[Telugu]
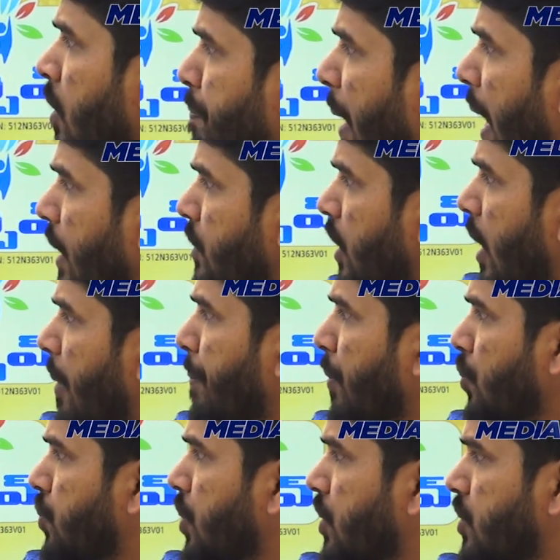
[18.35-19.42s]
పాత అప్పులు
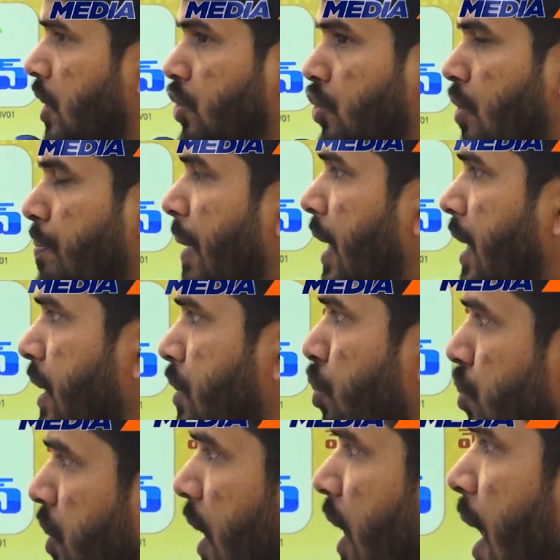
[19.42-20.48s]
తీర్చేందుకు మళ్ళీ
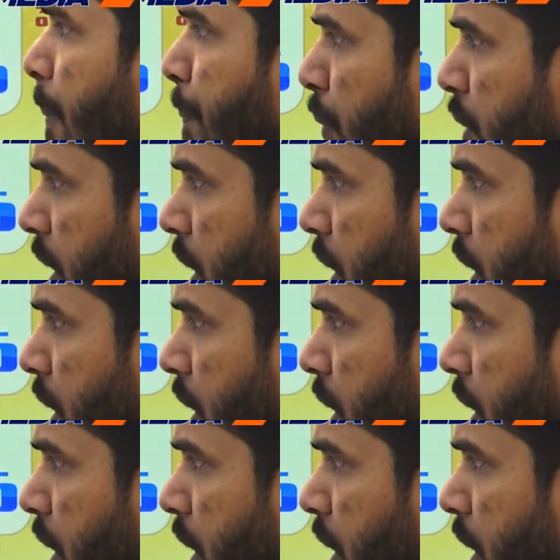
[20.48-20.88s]
కొత్తగా అప్పులు